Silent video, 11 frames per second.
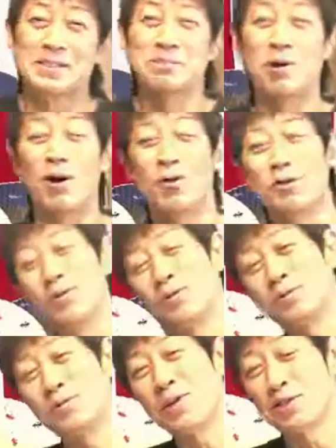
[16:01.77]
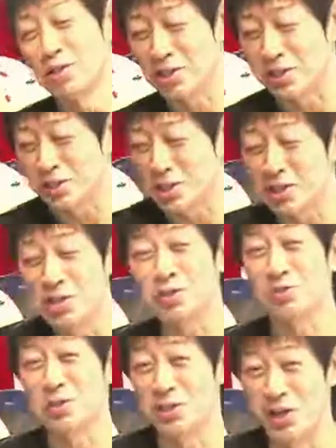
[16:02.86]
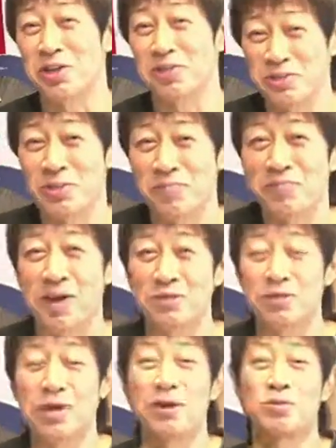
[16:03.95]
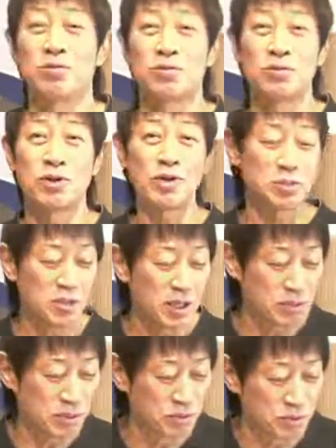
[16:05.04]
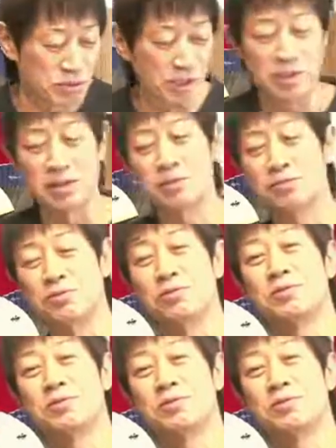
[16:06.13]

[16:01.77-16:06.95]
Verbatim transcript: まあ、宮城先生が前座というわけじゃないですよ。あのね、ここからまた意味深いね、この、